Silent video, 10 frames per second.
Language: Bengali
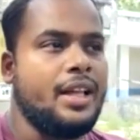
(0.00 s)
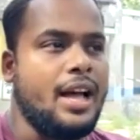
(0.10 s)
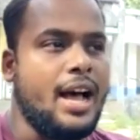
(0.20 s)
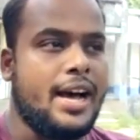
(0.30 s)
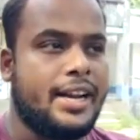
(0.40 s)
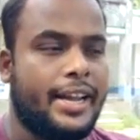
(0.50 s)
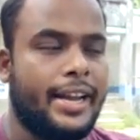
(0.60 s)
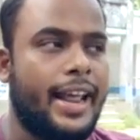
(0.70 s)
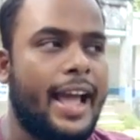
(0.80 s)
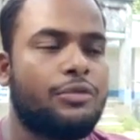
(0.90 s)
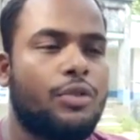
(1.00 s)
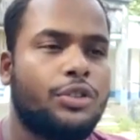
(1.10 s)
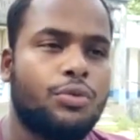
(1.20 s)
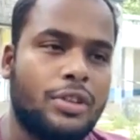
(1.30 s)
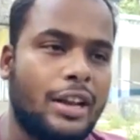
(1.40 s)
আর এটা অ্যাকচুয়ালি
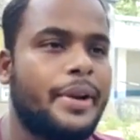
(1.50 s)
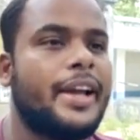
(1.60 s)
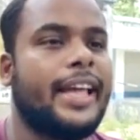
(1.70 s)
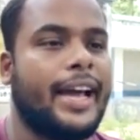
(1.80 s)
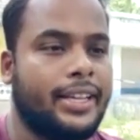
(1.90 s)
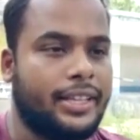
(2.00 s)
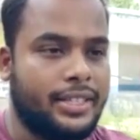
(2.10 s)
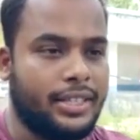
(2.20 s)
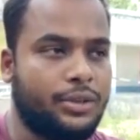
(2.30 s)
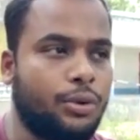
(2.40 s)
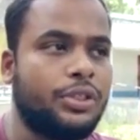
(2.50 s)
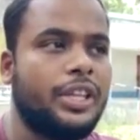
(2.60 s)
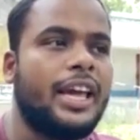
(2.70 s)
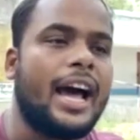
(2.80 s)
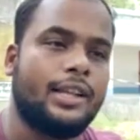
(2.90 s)
সোশ্যাল মিডিয়ায় দেখা যাচ্ছে সত্যি কি
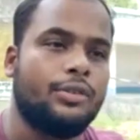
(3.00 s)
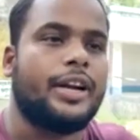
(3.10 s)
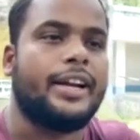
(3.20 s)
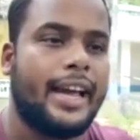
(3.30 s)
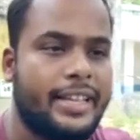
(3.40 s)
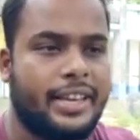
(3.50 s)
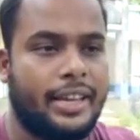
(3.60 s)
আদেও চাকরি গেছে